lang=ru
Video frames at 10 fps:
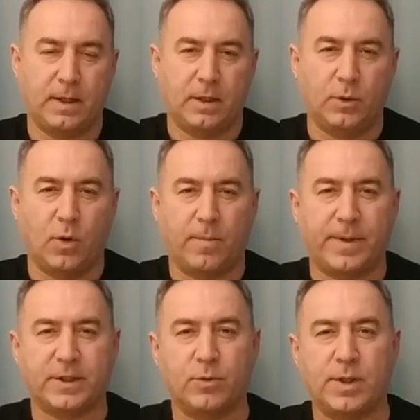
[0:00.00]
Но по
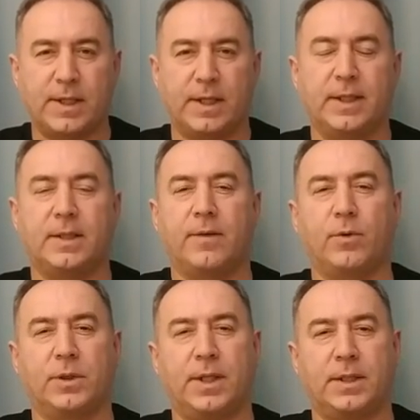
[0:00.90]
сути это
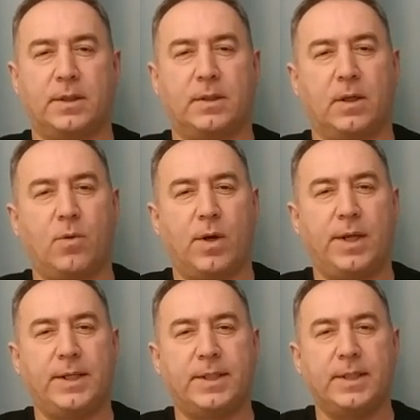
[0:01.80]
вот есть такое
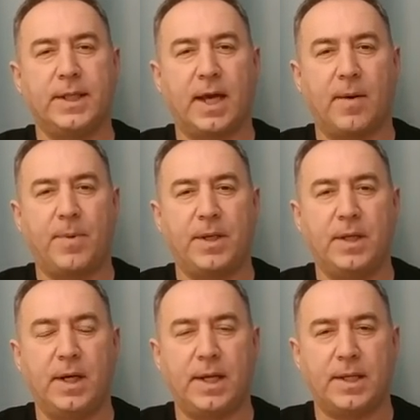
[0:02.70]
истинное
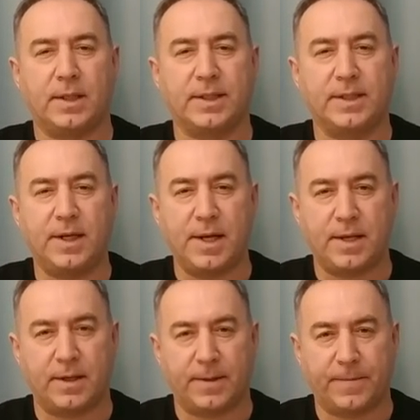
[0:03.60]
определение
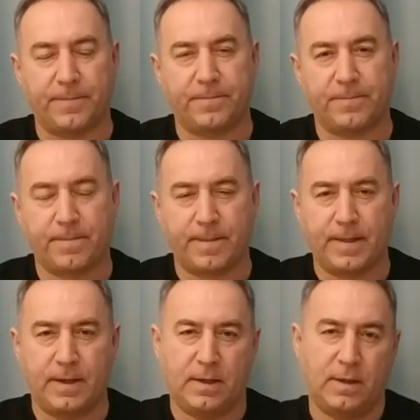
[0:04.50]
зрения.
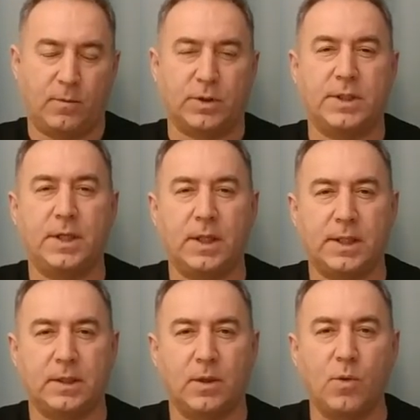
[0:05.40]
Вот
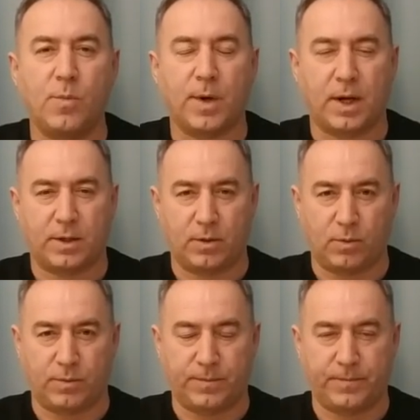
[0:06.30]
сделайте такую практику.
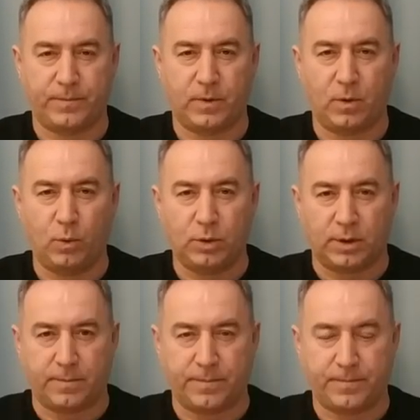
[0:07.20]

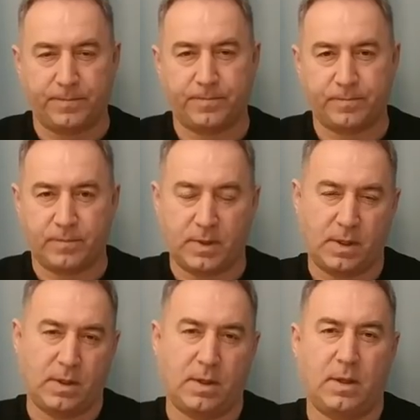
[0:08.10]
Утром
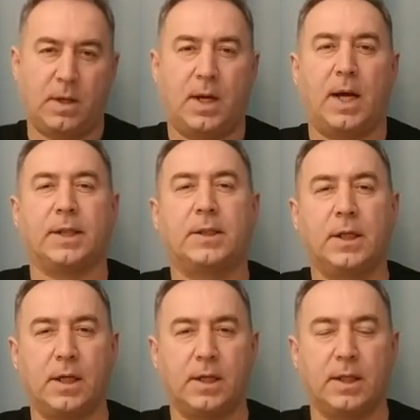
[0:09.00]

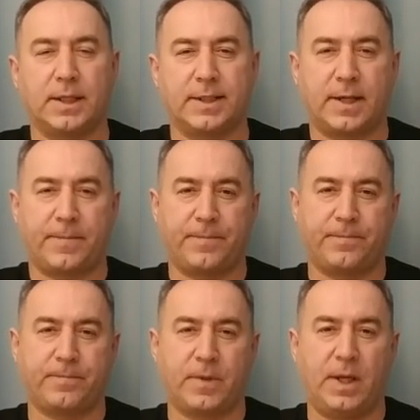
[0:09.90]
открыли глаза
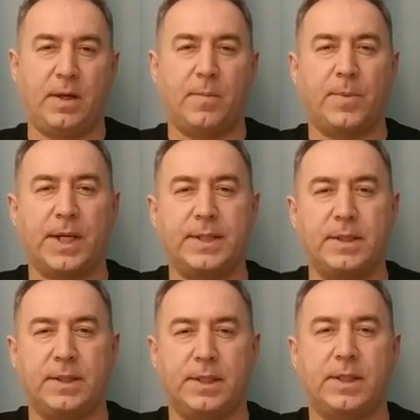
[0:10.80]
и
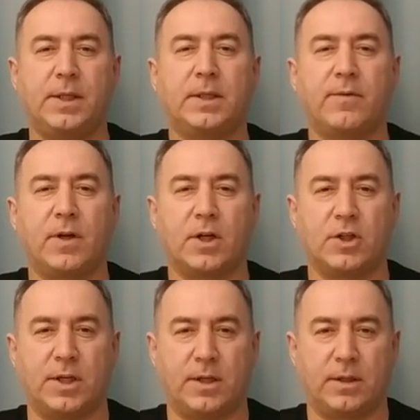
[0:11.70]
произнесите это
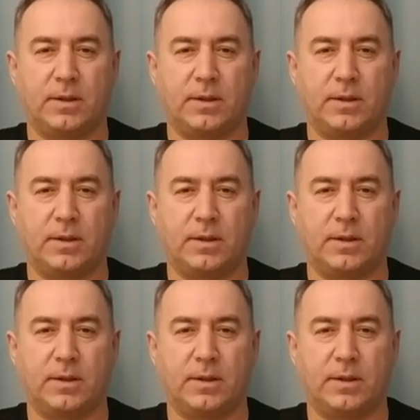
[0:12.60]
выражение.